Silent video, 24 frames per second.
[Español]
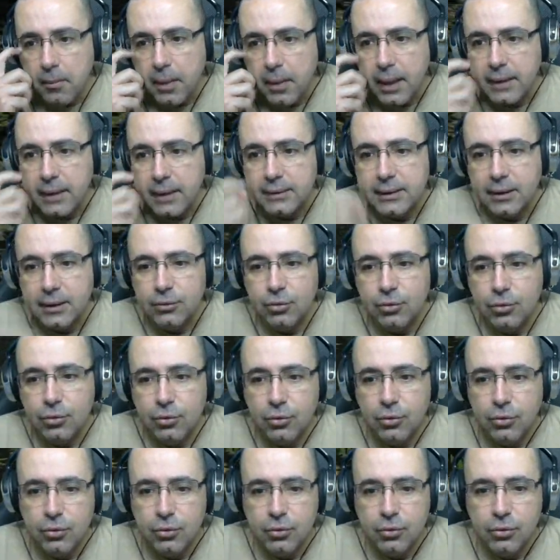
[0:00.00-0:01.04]
está
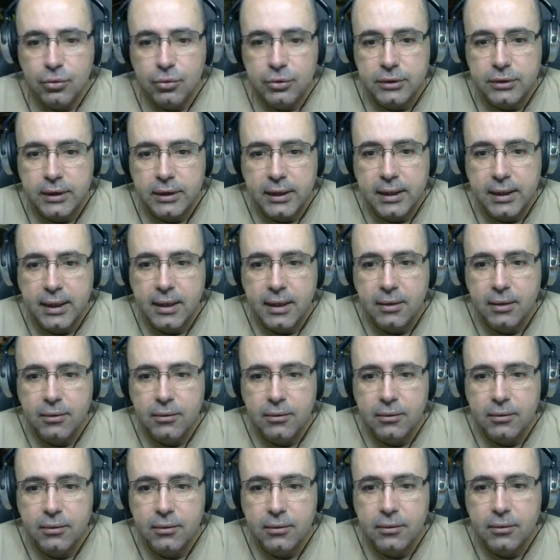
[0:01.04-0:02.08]
todo cerrado.
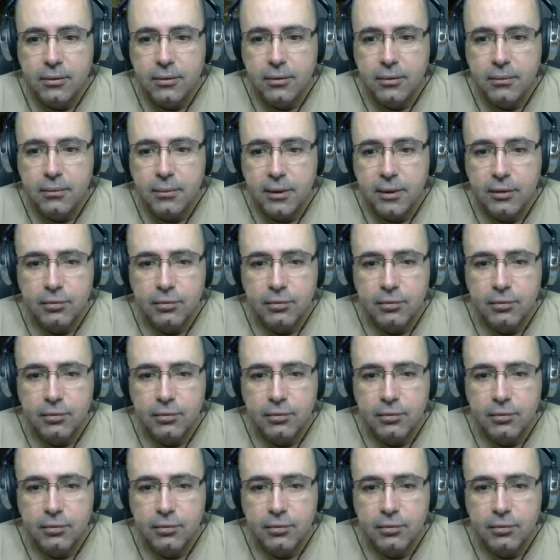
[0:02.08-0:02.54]
Es